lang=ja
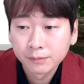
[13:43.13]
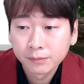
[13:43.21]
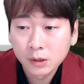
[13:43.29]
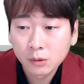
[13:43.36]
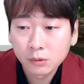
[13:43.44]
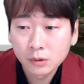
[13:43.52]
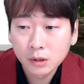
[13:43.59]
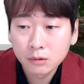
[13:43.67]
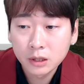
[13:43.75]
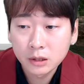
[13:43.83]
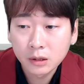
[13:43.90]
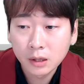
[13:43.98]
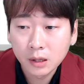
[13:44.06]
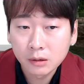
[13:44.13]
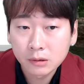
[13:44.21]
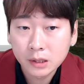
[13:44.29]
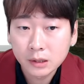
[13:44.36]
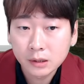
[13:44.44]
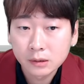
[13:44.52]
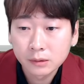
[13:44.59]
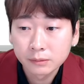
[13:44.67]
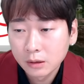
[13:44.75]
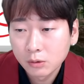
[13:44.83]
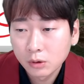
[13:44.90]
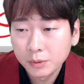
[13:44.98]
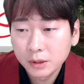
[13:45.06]
日本でいう日テレぐらいです。
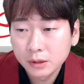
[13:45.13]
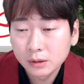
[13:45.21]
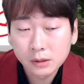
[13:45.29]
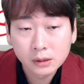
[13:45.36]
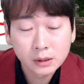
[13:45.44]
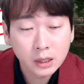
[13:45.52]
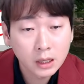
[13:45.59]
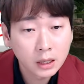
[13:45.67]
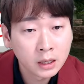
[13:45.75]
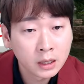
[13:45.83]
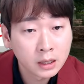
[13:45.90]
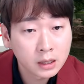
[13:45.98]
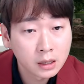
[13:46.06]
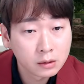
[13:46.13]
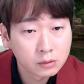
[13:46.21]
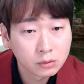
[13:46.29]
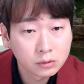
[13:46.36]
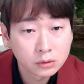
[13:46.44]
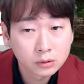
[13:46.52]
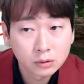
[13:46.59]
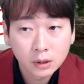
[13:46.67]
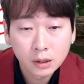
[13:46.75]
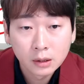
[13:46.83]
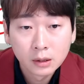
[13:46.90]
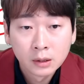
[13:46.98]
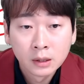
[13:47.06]
これ3つが、韓国のね、